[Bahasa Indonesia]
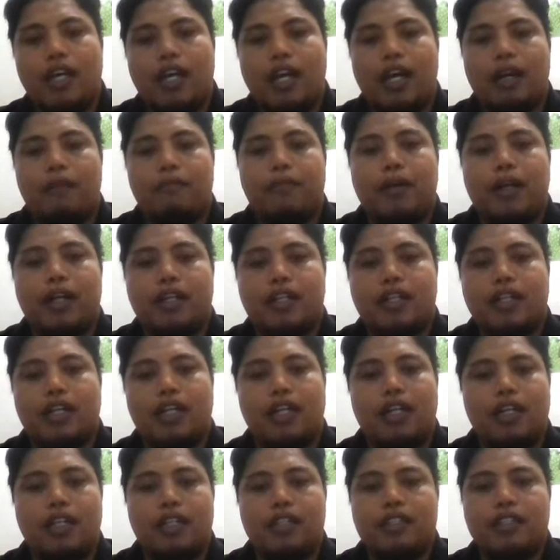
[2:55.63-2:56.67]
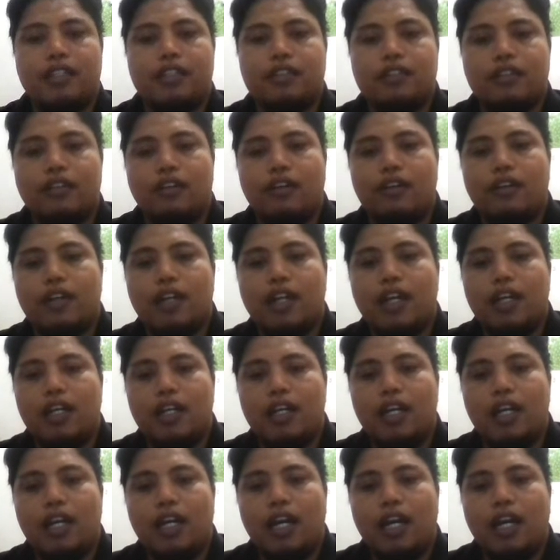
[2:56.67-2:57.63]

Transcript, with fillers: apakah seseorang